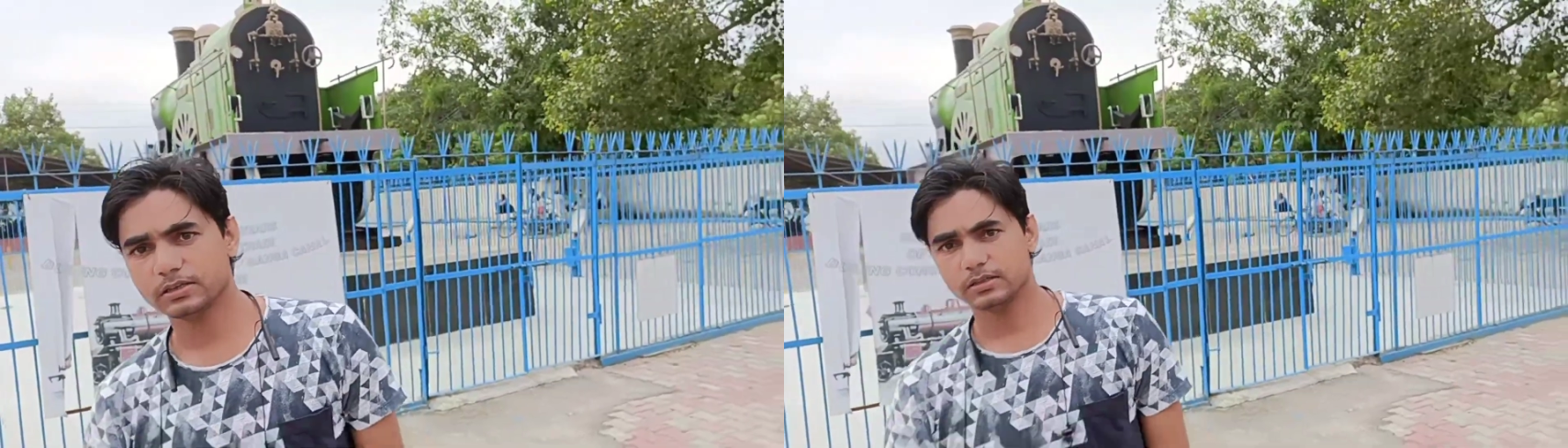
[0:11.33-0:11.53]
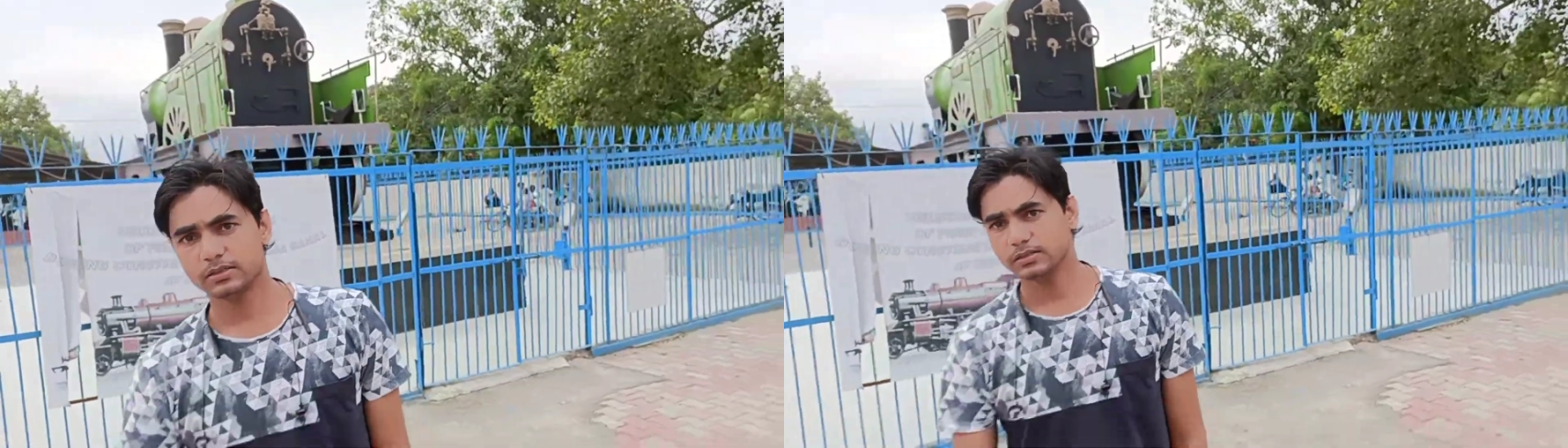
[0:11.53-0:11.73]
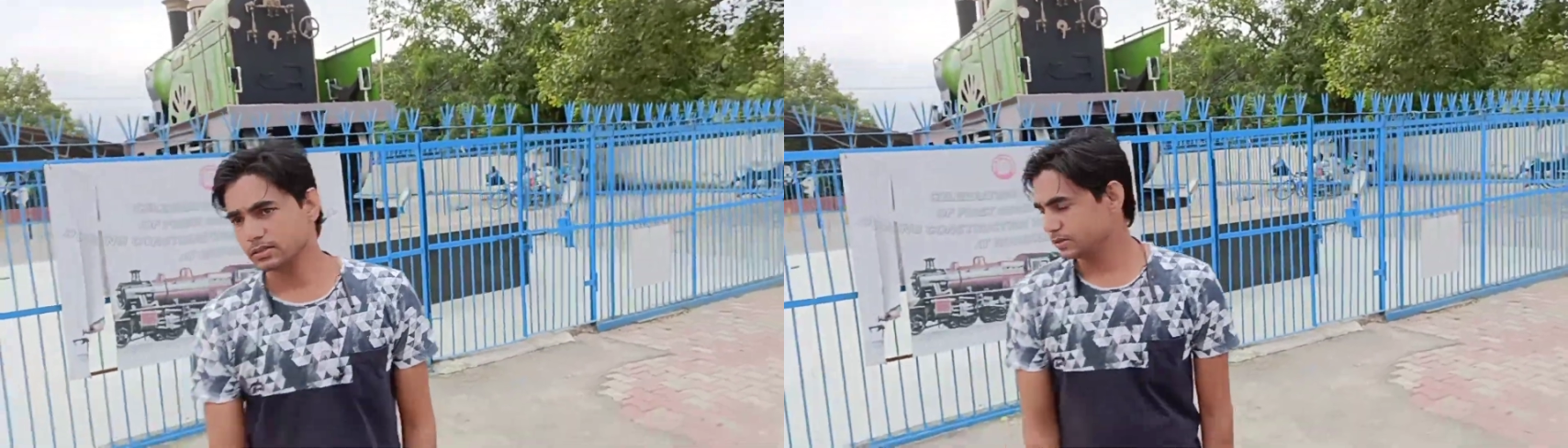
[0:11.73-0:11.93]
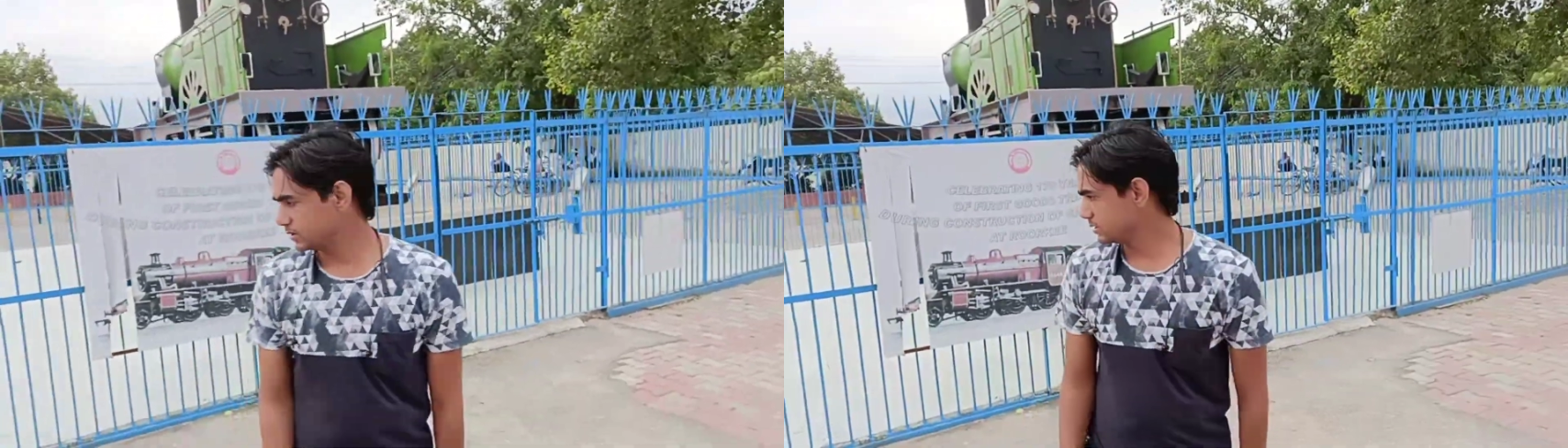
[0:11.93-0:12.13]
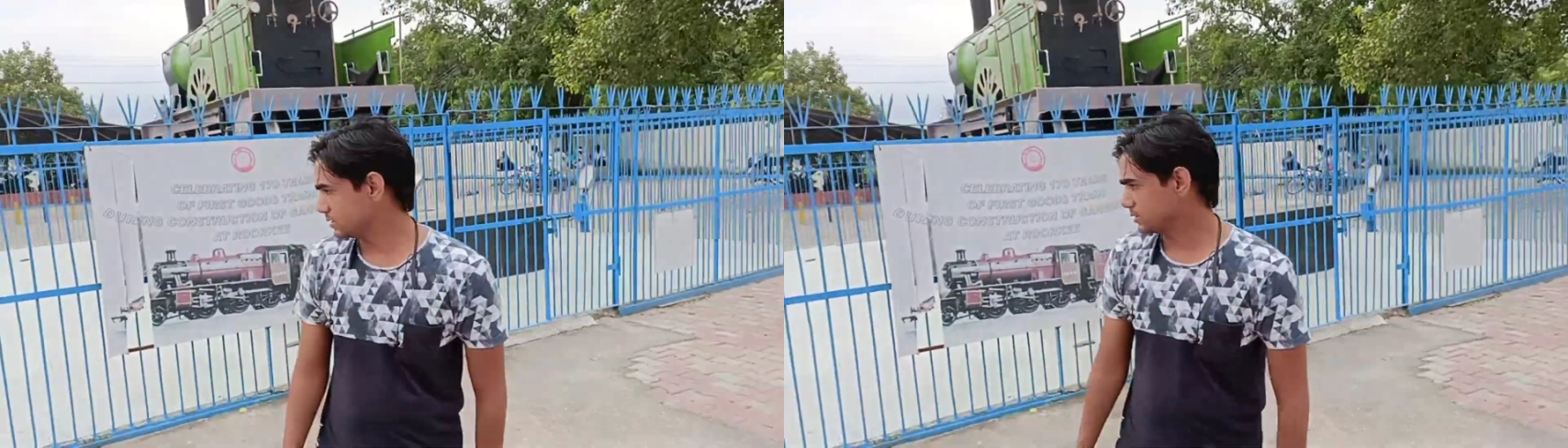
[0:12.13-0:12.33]
पुराना
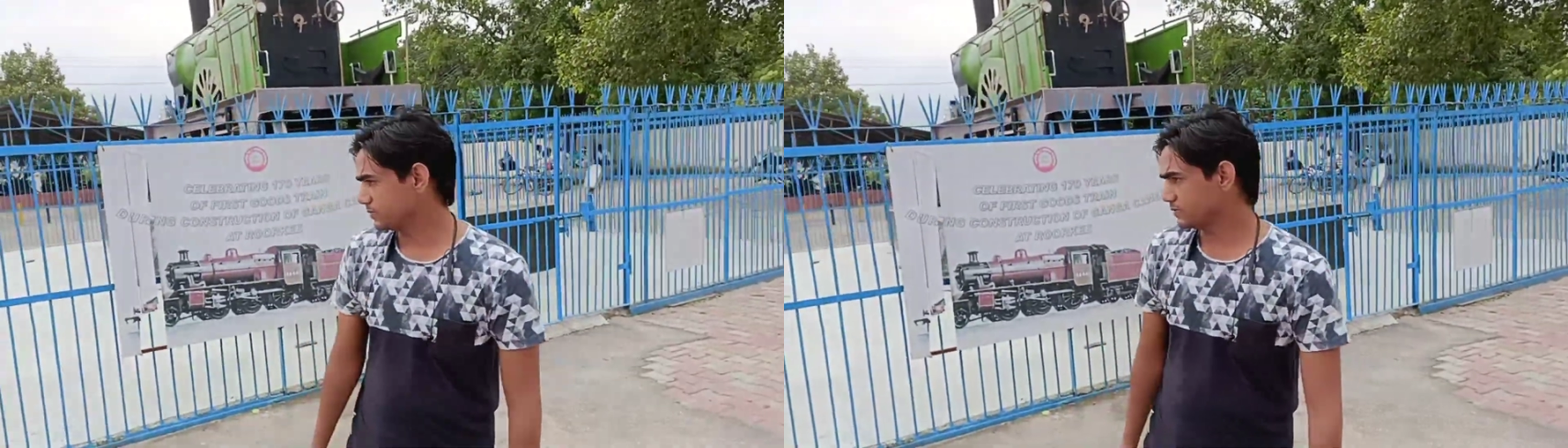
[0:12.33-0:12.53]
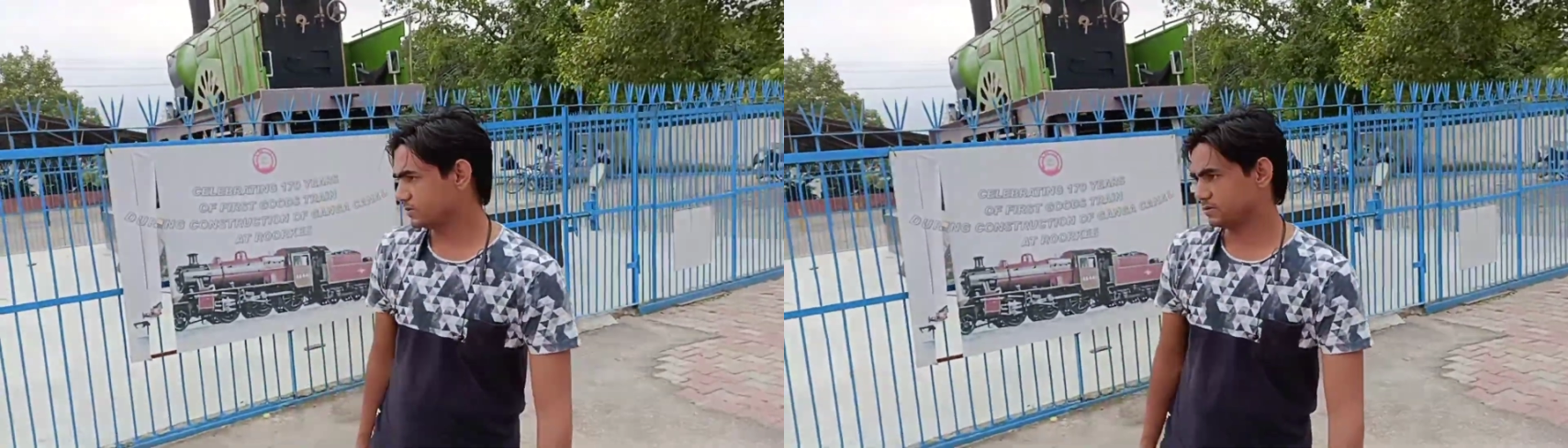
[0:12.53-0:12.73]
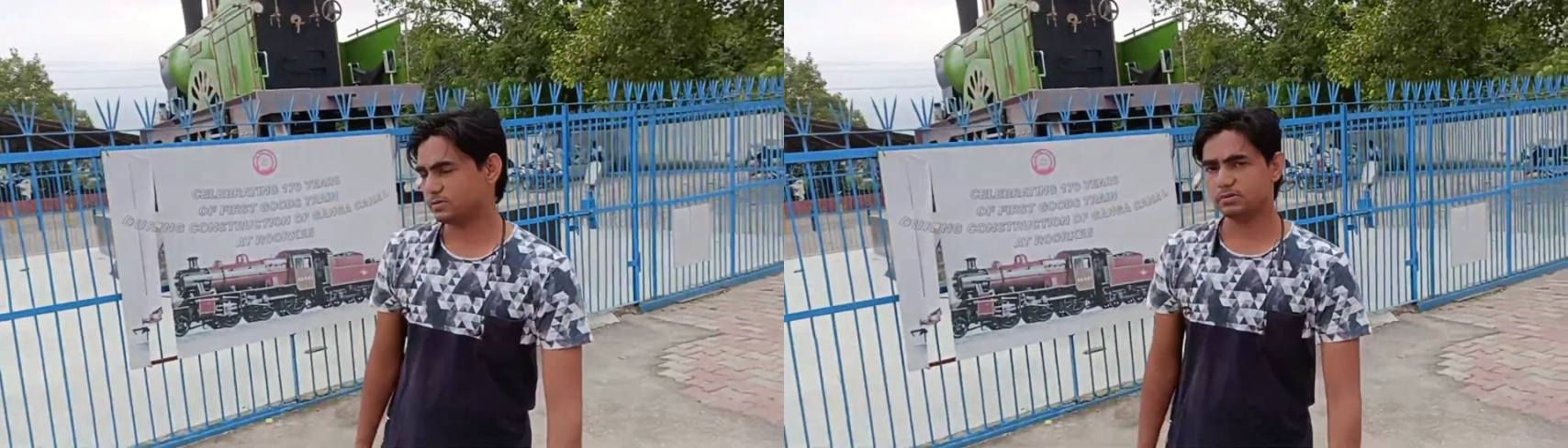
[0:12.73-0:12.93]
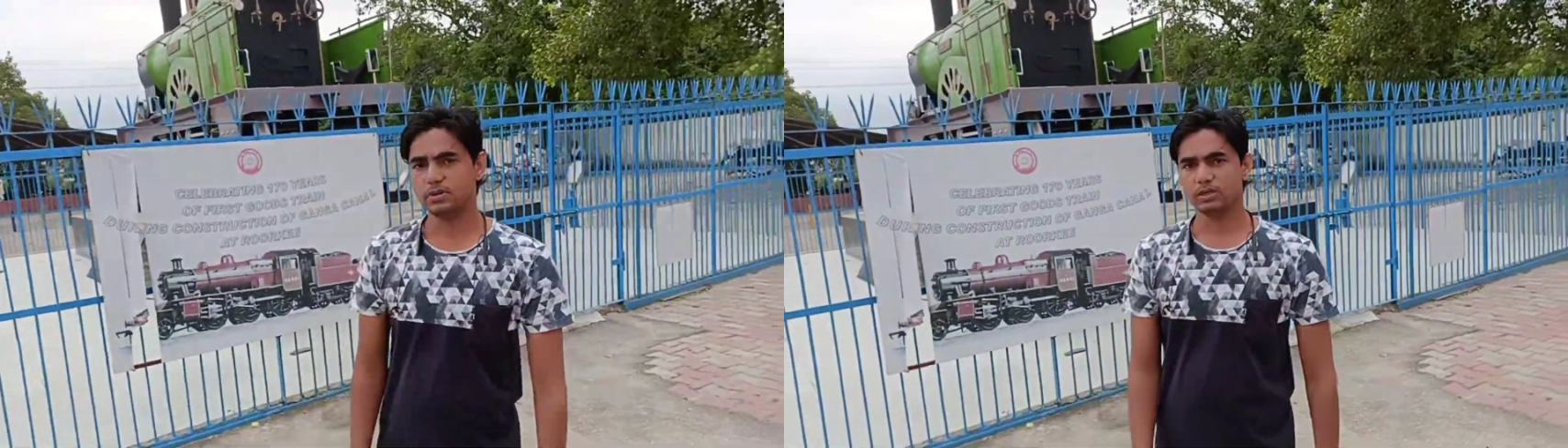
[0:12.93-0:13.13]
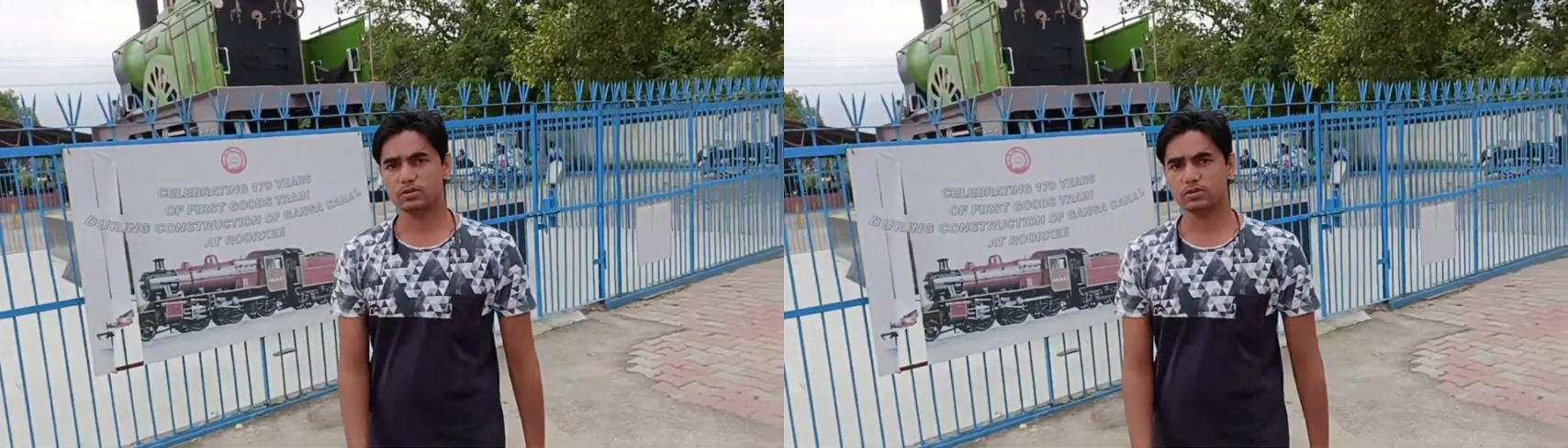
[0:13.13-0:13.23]
इंजन रखा हुआ है